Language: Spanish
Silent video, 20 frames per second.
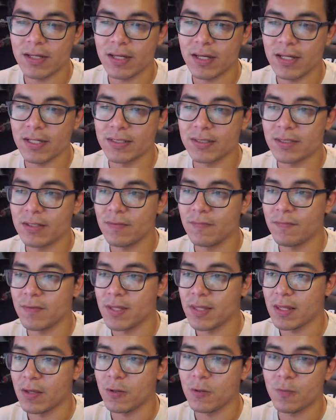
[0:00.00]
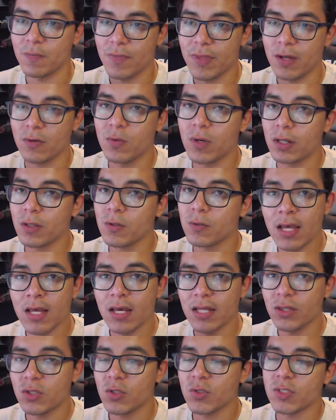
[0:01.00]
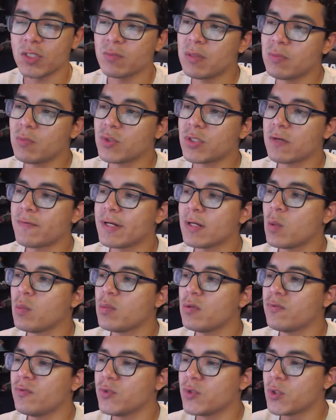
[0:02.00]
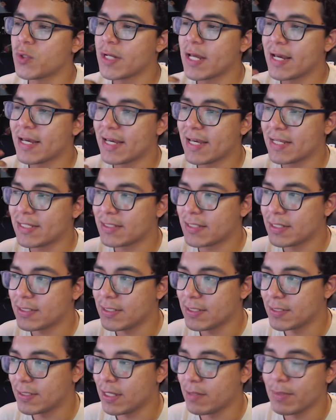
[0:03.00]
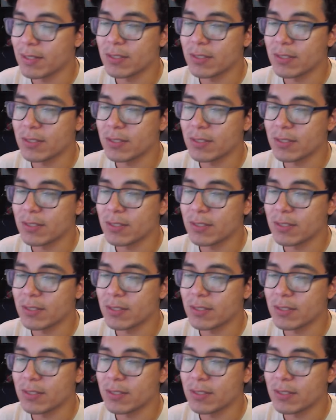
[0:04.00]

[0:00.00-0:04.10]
este video. ¿De acuerdo? Entonces, vamos a ver cómo funciona este sistema.